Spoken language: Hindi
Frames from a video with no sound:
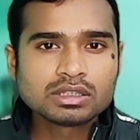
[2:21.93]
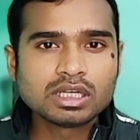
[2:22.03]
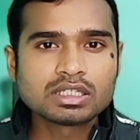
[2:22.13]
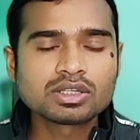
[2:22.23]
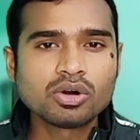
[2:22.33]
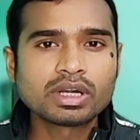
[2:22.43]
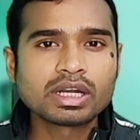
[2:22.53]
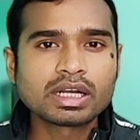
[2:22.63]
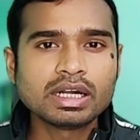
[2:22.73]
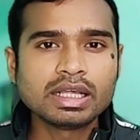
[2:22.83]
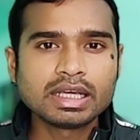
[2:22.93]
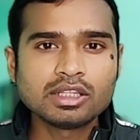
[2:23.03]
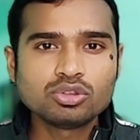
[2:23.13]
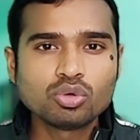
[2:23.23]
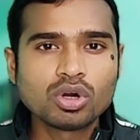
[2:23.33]
दस ऑर्डर कर करेंगे
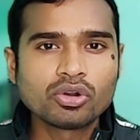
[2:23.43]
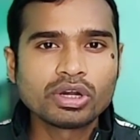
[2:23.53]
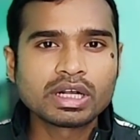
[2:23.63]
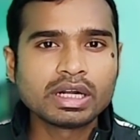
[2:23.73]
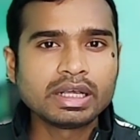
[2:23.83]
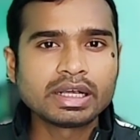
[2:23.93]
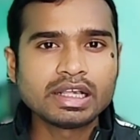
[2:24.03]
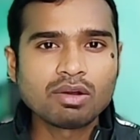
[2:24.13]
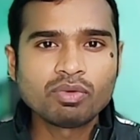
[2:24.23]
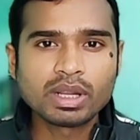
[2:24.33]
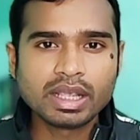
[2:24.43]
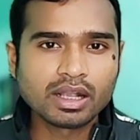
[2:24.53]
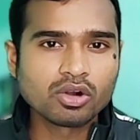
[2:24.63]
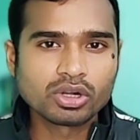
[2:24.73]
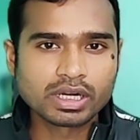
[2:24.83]
दो ऑर्डर करेंगे या फिर
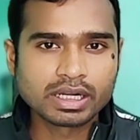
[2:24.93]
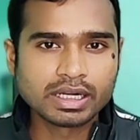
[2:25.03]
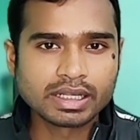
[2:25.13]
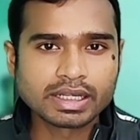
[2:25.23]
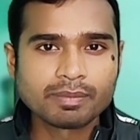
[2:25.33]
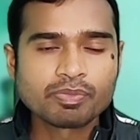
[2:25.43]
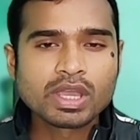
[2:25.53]
एक ऑर्डर करेंगे